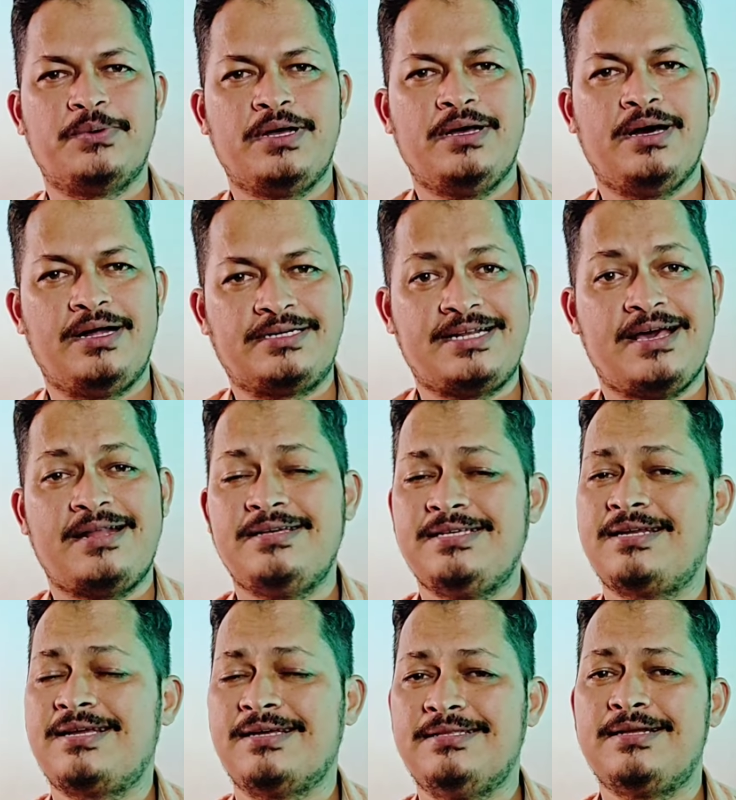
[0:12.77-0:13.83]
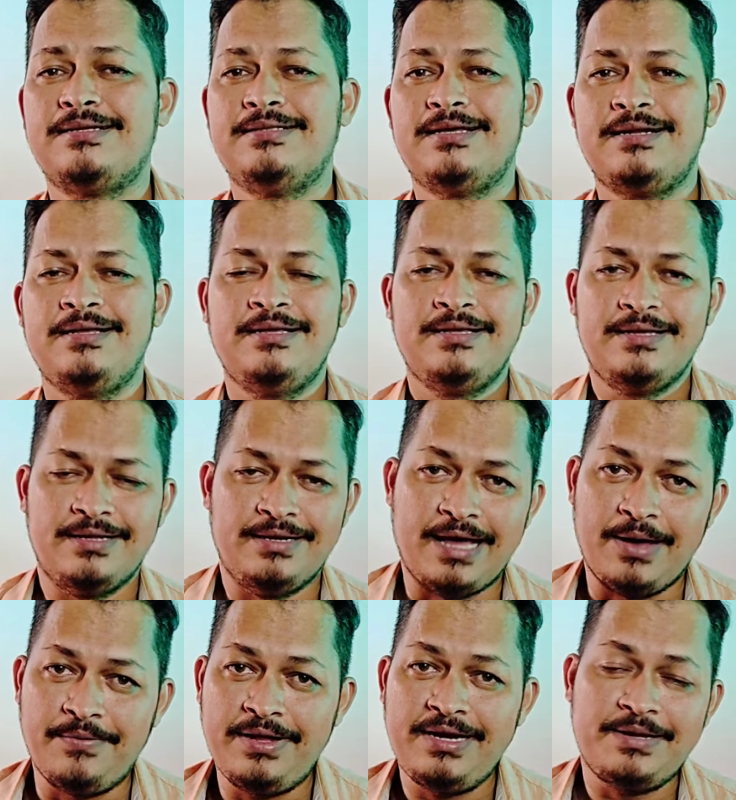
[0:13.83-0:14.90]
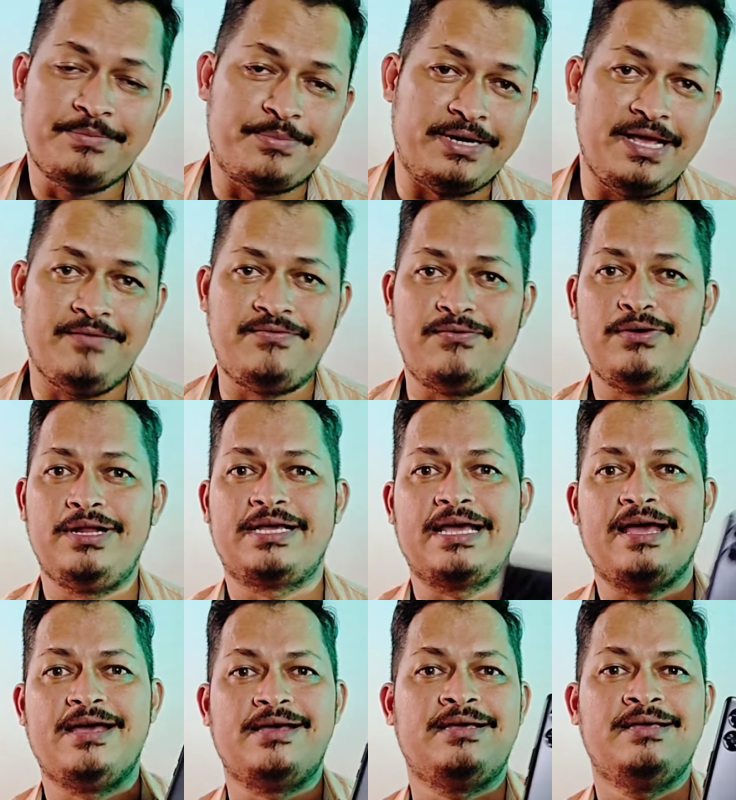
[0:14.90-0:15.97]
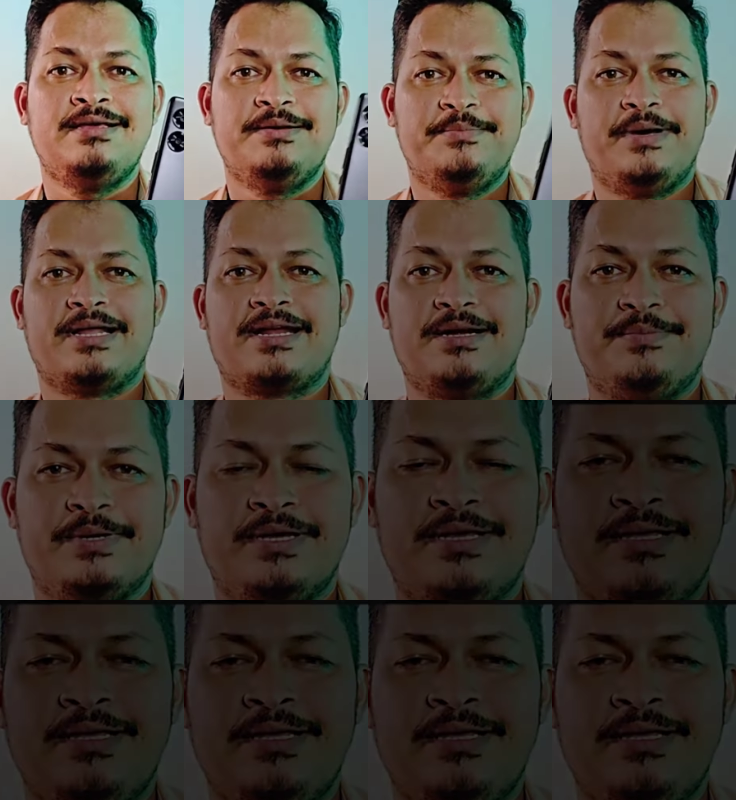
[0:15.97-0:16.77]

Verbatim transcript: बताऊंगा अठारह हजार के अंदर अंदर लावा ने एक बढ़िया फोन लेके आया है मार्केट